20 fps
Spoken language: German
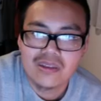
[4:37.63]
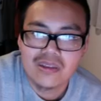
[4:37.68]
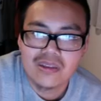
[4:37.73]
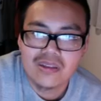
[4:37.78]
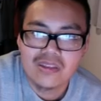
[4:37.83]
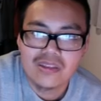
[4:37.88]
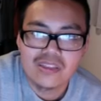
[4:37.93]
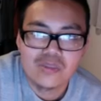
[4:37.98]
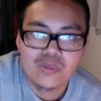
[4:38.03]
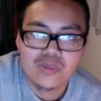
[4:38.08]

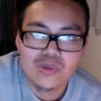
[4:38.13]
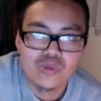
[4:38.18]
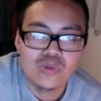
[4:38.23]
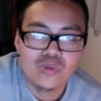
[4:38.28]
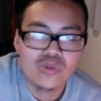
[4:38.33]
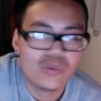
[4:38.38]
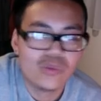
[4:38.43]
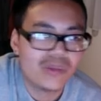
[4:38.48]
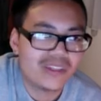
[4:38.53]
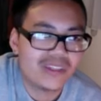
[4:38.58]
Das ist Mewtwo
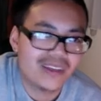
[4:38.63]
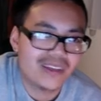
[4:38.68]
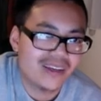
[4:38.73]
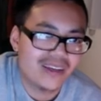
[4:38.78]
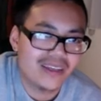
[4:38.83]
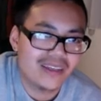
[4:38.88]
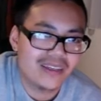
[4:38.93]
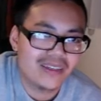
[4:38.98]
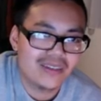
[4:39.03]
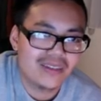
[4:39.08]
Nummer
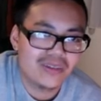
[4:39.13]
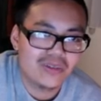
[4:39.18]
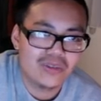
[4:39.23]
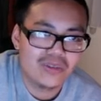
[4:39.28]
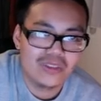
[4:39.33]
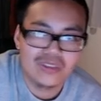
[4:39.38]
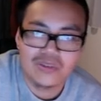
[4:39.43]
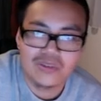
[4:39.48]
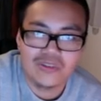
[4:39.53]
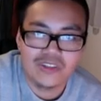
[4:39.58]
3. Und die
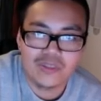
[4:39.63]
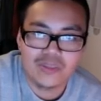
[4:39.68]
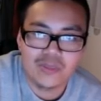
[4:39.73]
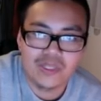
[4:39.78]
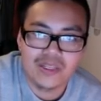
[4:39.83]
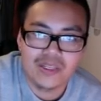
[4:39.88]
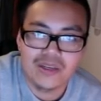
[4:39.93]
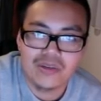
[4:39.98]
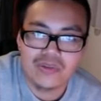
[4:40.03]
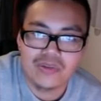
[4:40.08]
sind fast bei
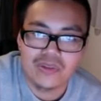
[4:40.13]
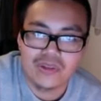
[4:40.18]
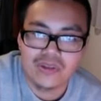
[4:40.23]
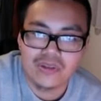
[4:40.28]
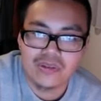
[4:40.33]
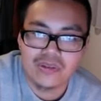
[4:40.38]
der Hälfte.